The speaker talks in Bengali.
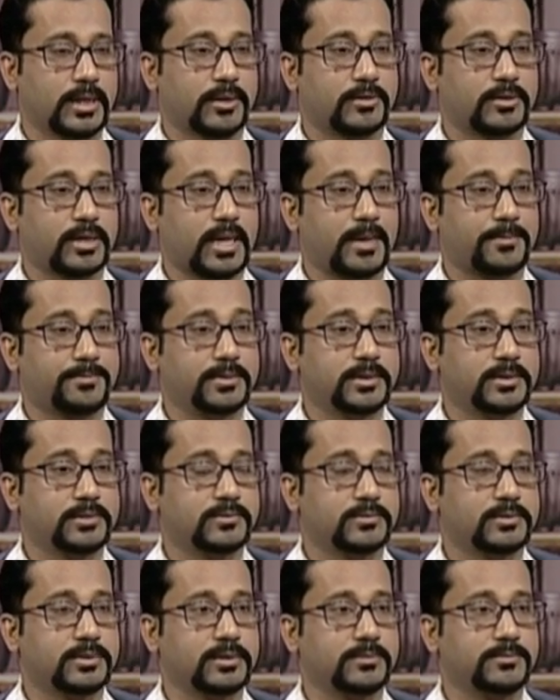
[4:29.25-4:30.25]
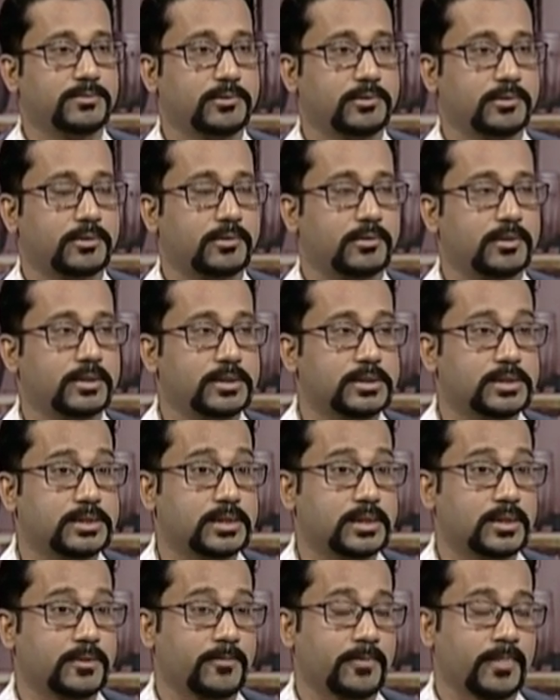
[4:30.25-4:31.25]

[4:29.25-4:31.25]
এখন আপনি যদি মনে করেন যে